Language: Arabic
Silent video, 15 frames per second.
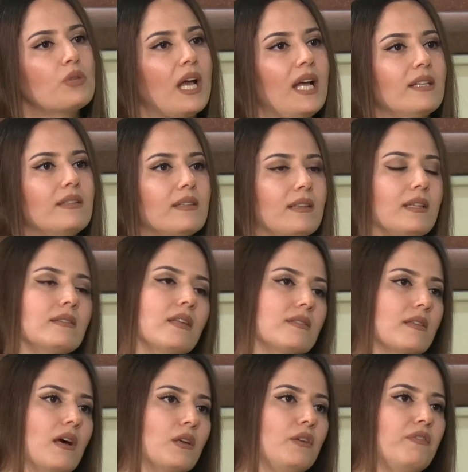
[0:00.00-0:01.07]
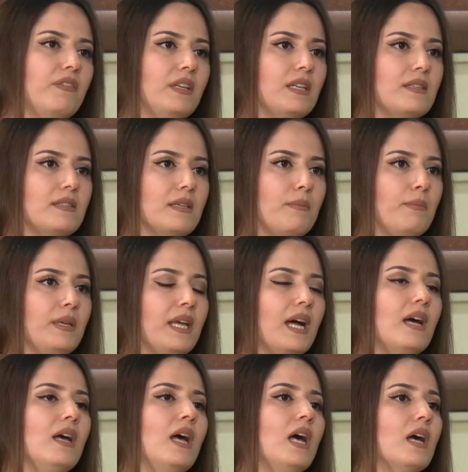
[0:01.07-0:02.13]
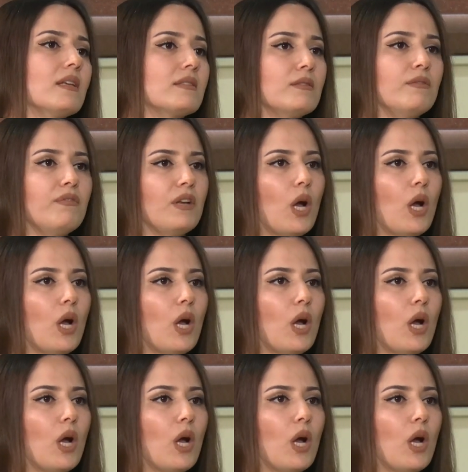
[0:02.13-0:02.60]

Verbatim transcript: تحت ثلاث تصانيف فينا نسميها الصنف